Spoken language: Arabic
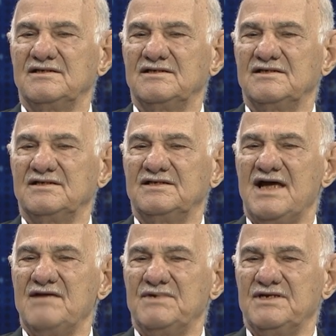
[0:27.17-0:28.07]
آه،
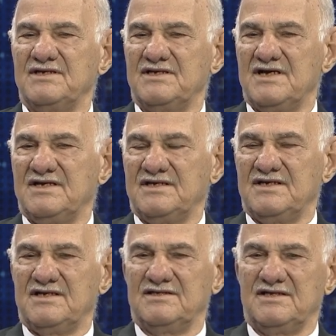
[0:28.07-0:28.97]
دائما
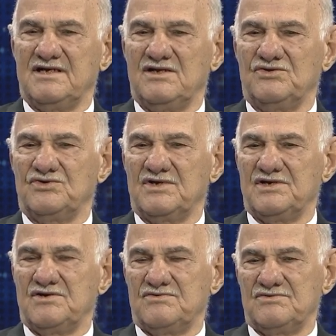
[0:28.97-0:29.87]
أنا أنظر
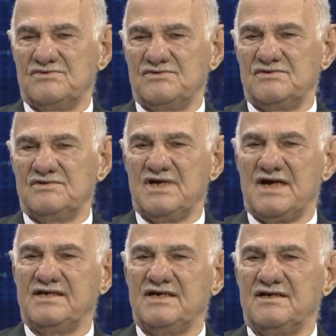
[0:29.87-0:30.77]
أنه
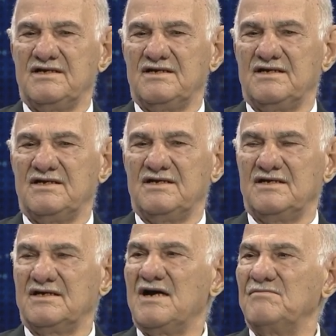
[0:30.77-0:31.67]
يعني آه،
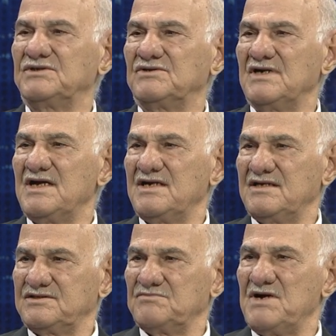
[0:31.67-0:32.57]
رحمة الله
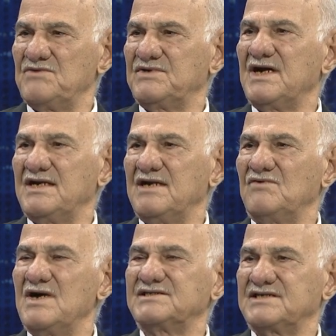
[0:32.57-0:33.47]
سبحانه وتعالى
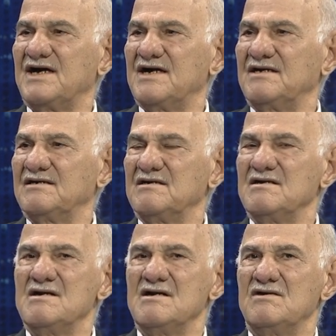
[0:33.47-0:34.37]
واسعة
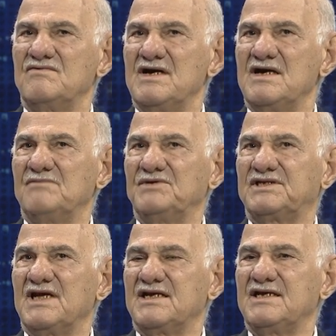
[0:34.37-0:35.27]

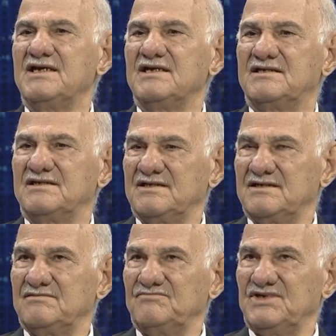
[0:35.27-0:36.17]
فبالتأكيد
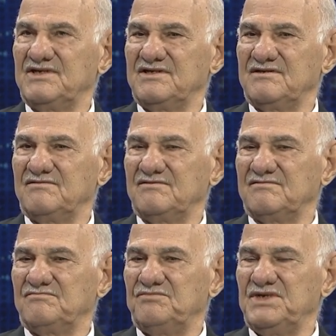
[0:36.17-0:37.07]
من
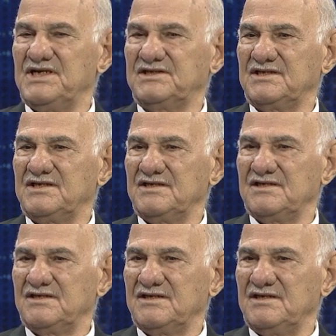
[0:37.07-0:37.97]
بدت
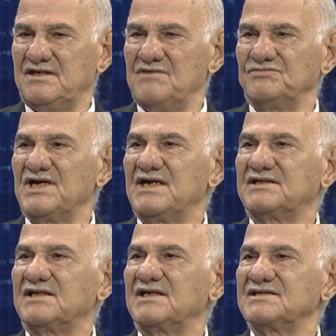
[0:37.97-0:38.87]
الأمطار
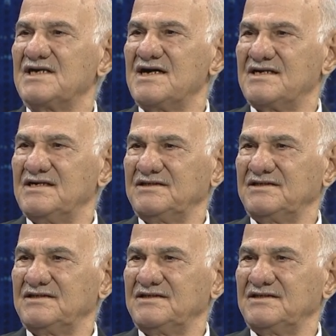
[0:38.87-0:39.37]
تتساقط